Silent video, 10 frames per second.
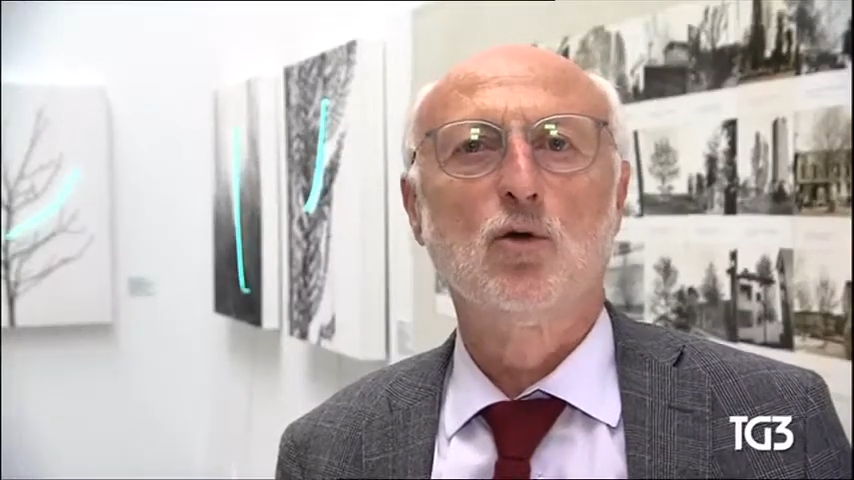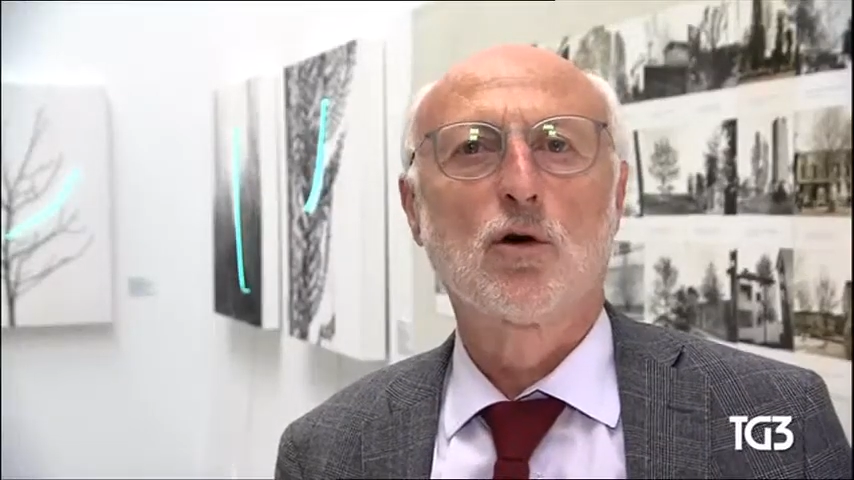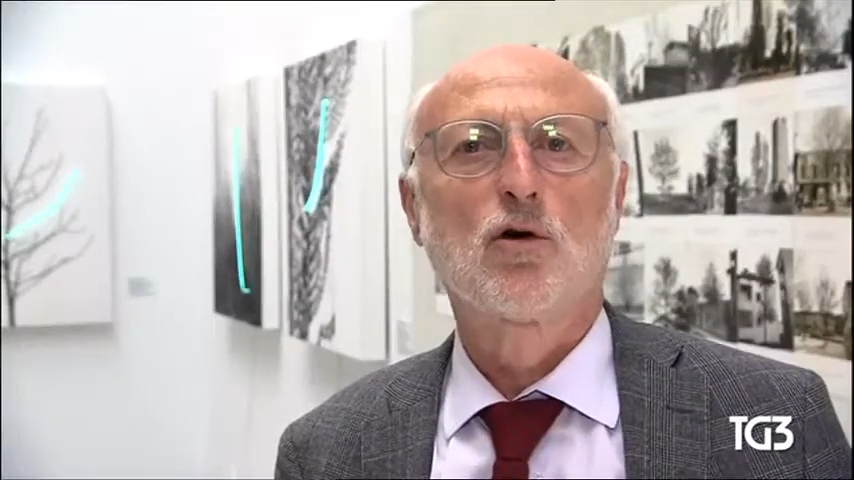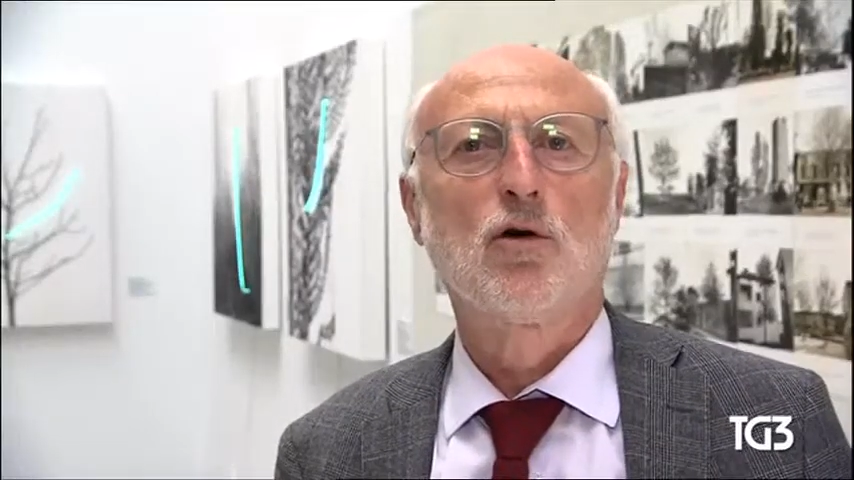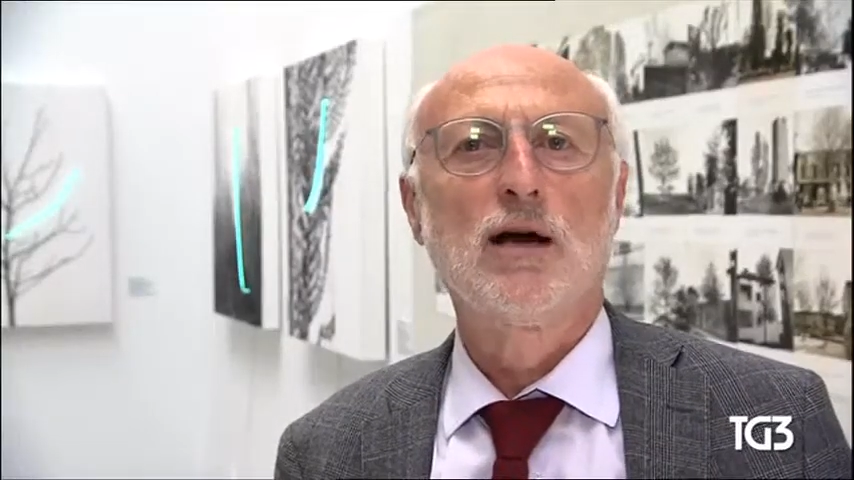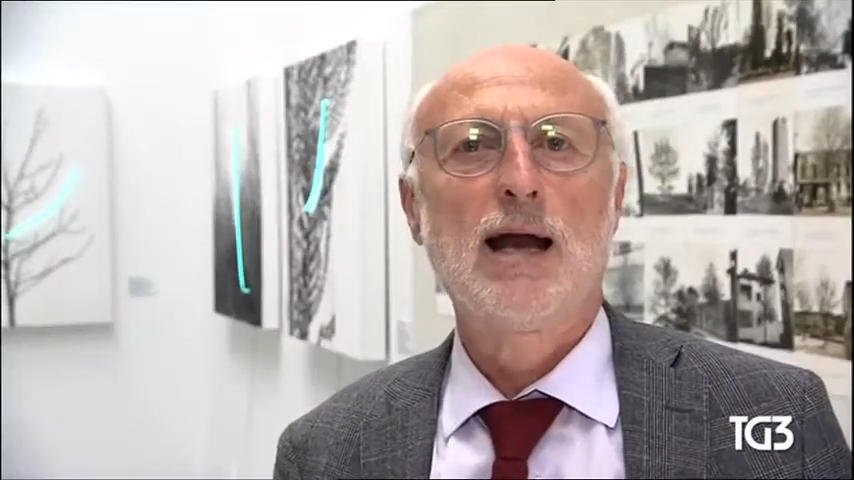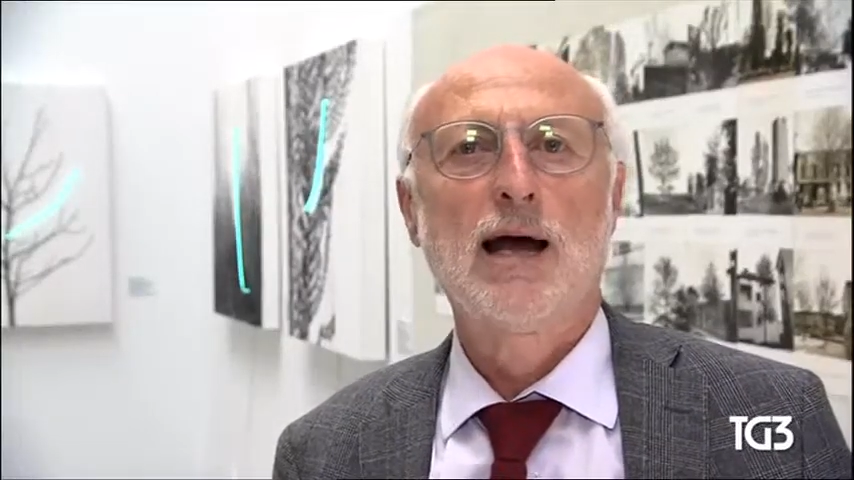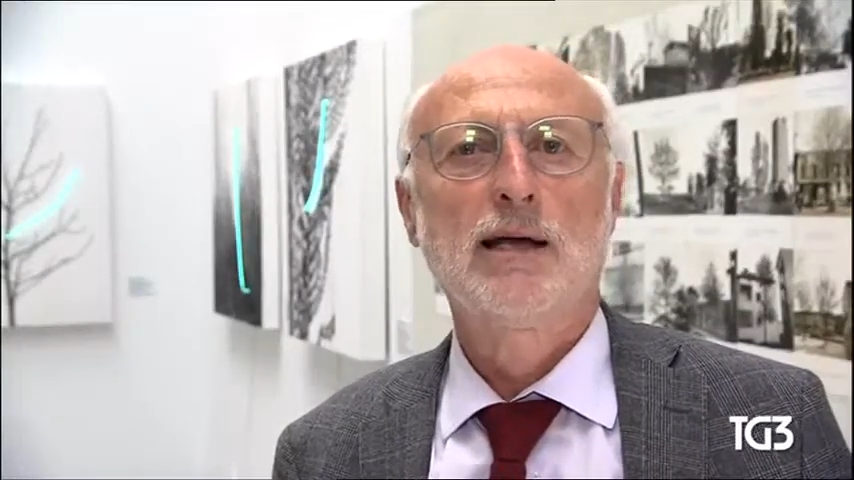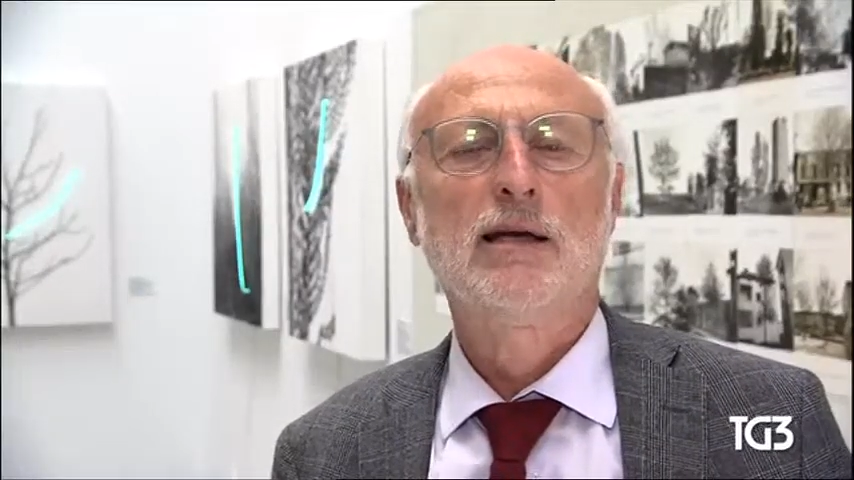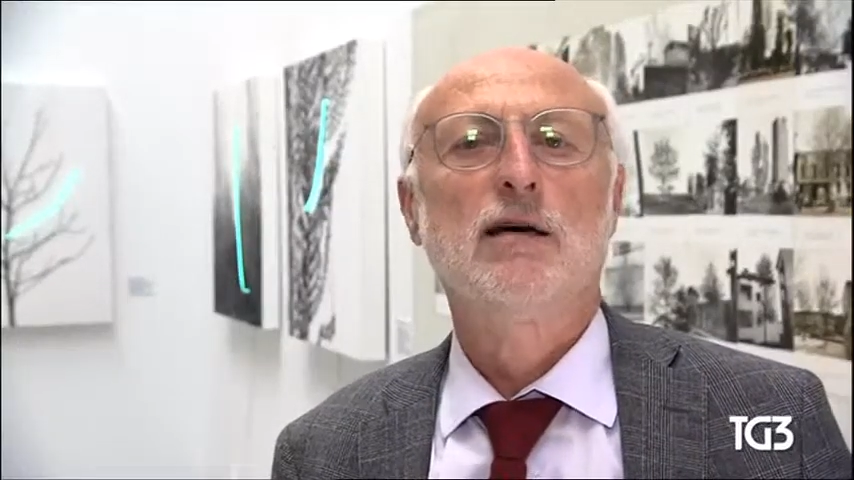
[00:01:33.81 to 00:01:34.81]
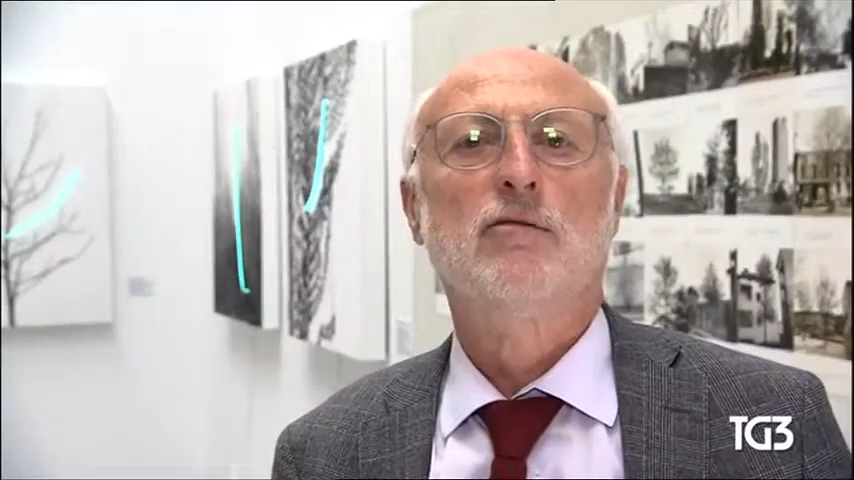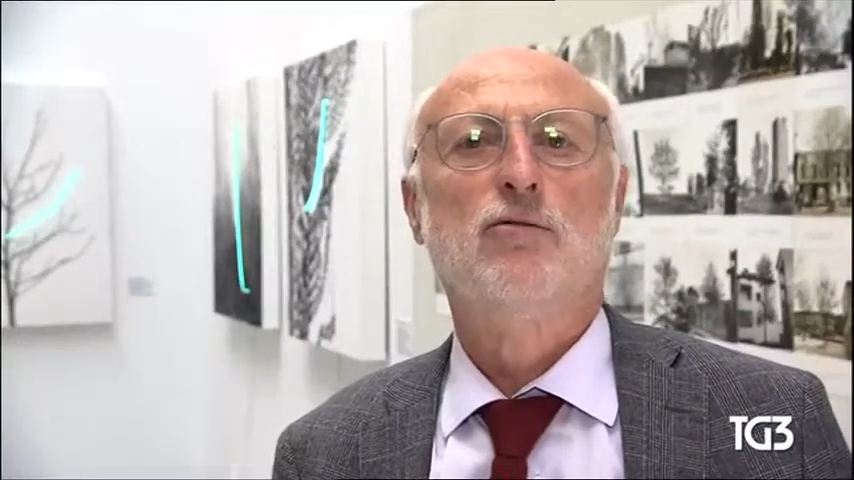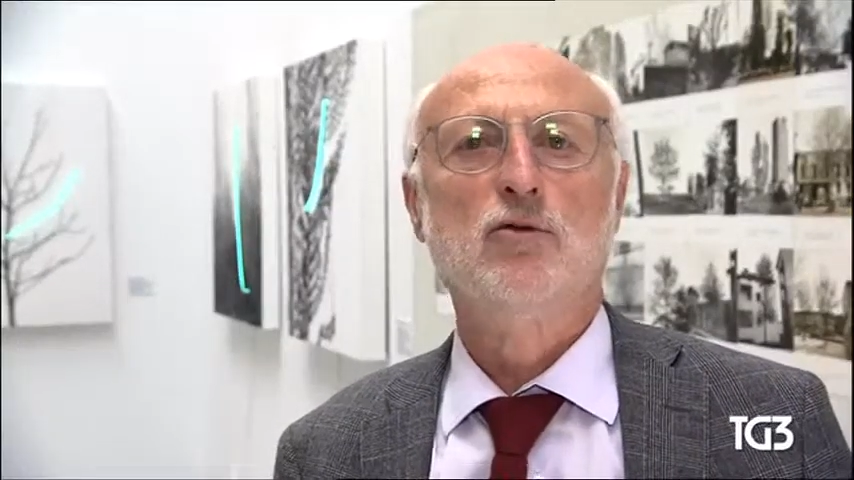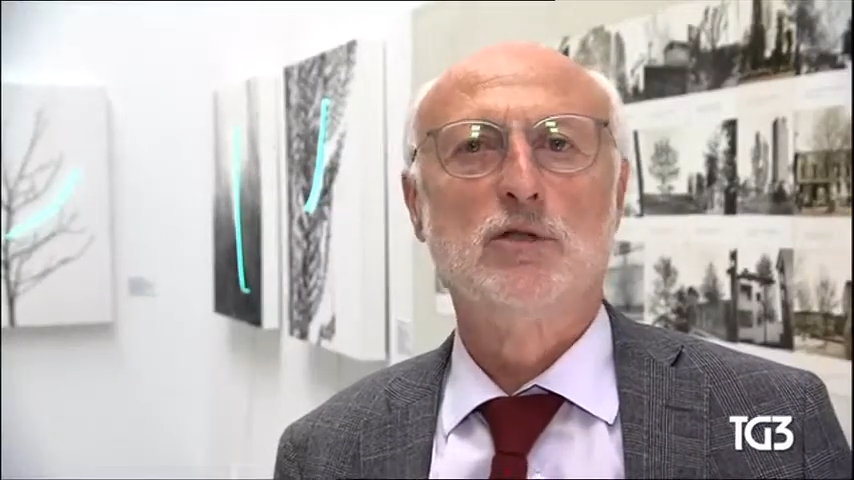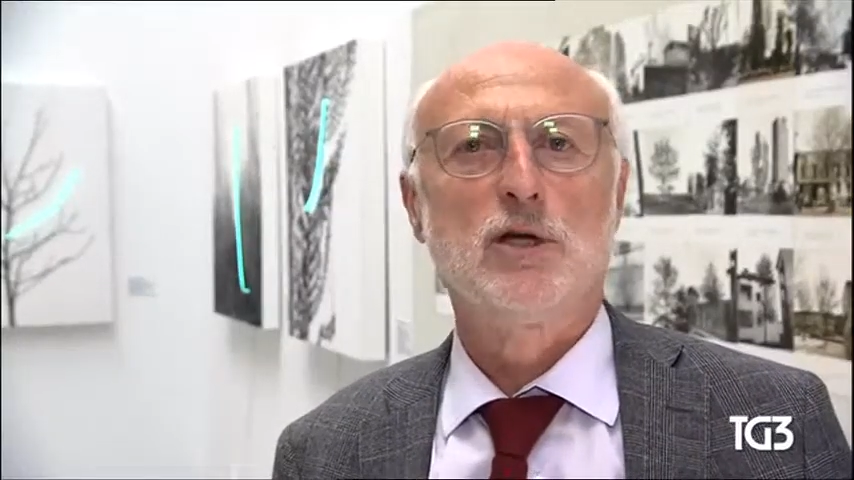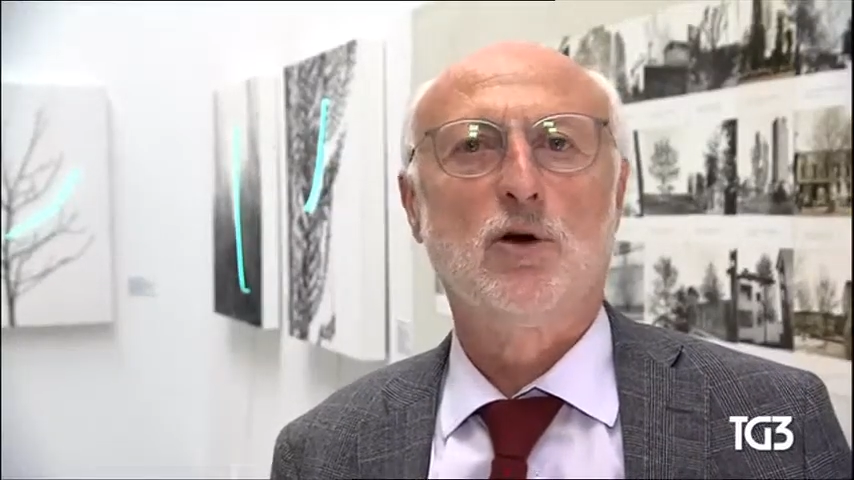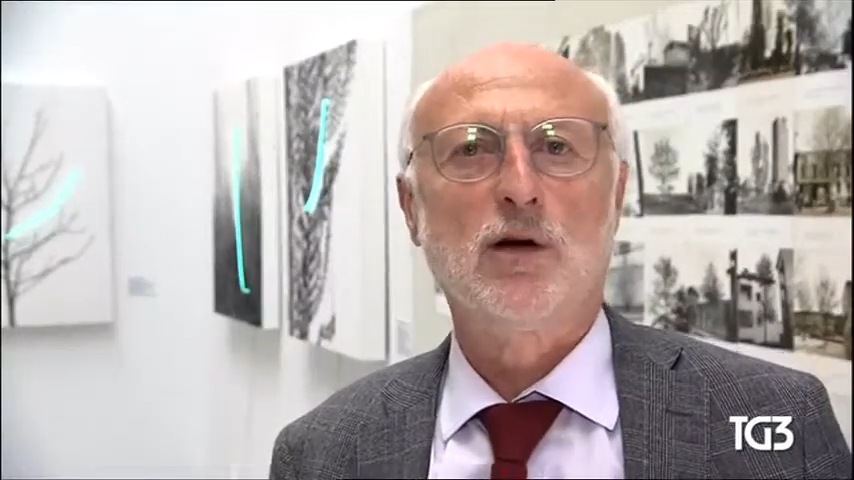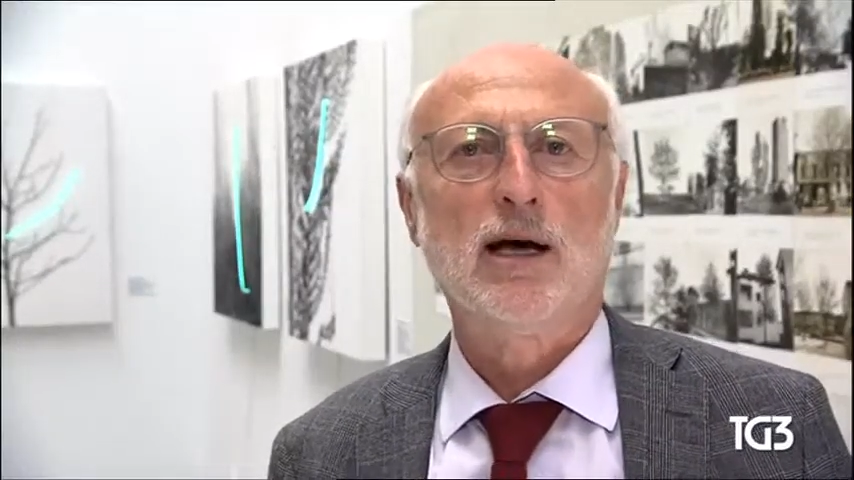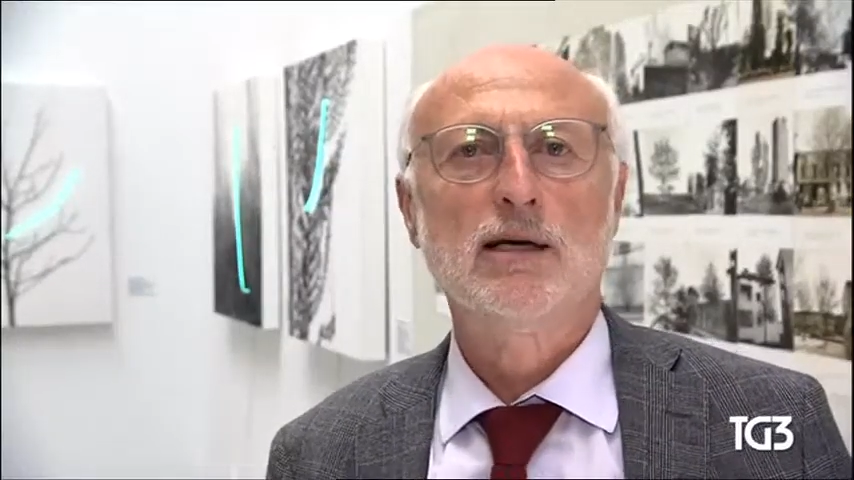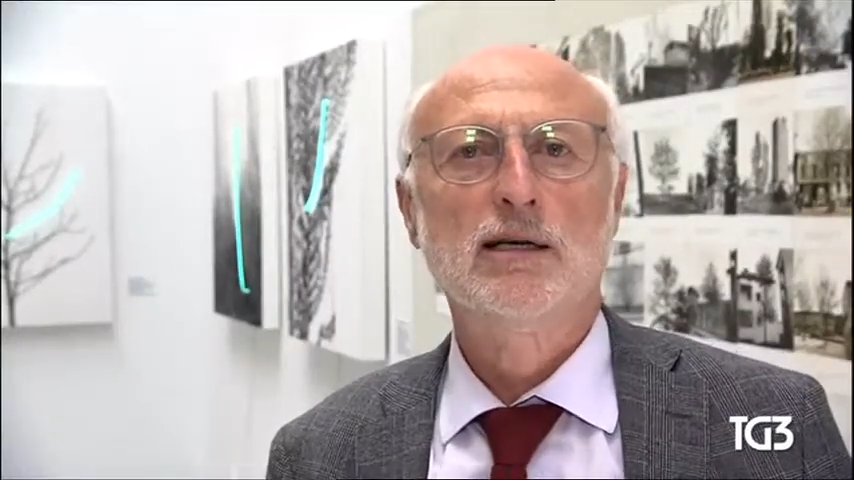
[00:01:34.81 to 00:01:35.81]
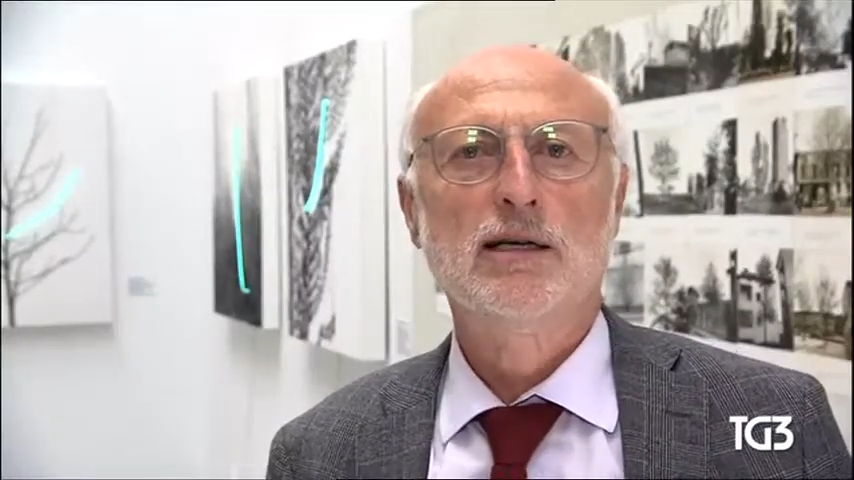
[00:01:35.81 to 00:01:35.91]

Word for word: DURC online funziona.